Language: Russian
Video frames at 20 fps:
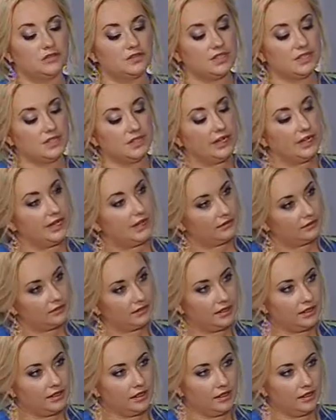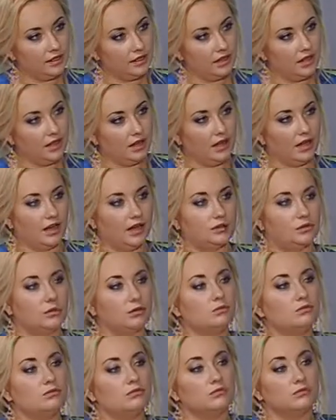Вселенной о
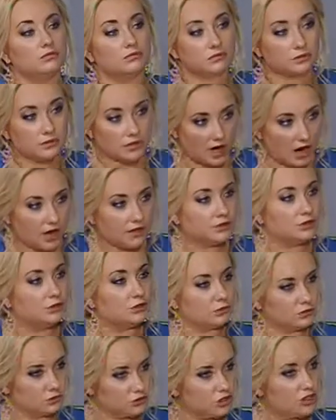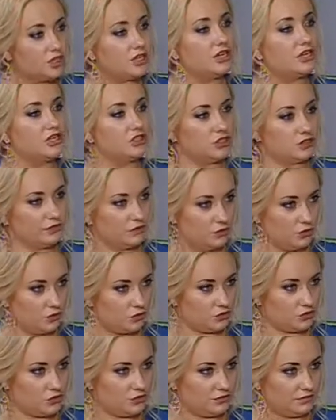том, как ты уже
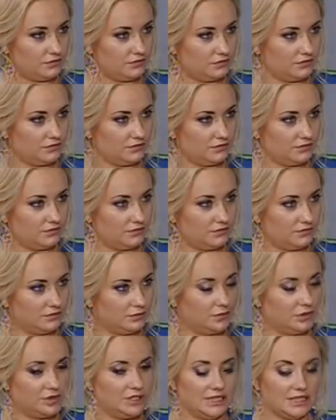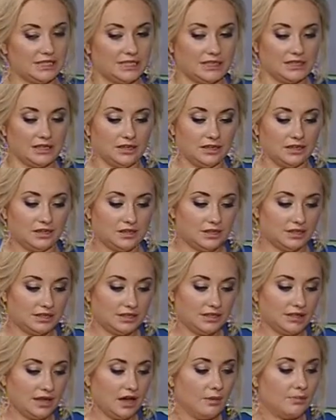живешь. То есть а,
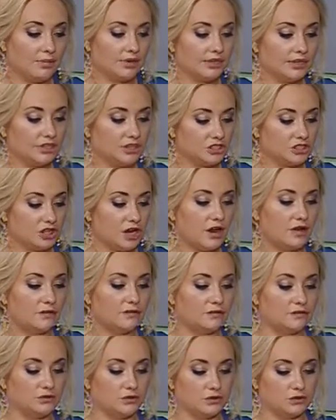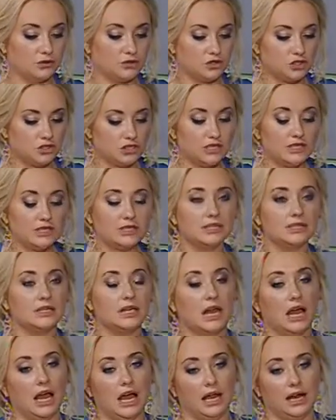я приглашаю в свою жизнь
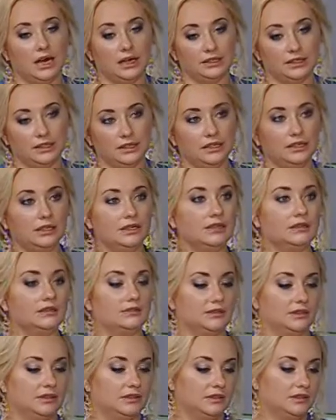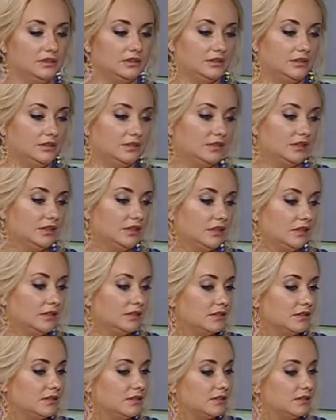и, а,
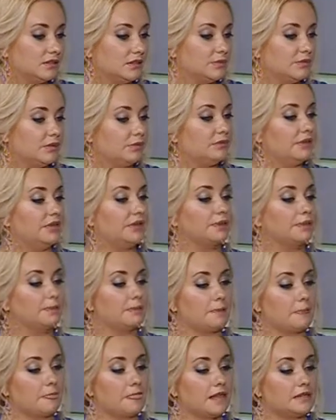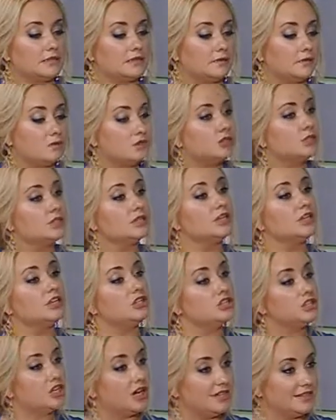например, свое
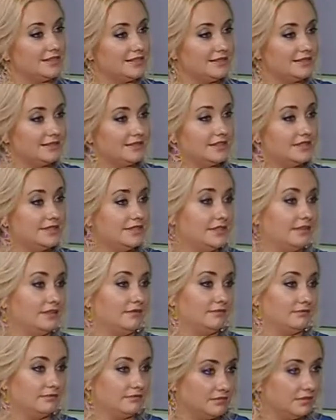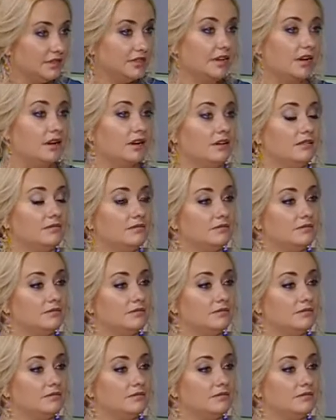женское счастье, где я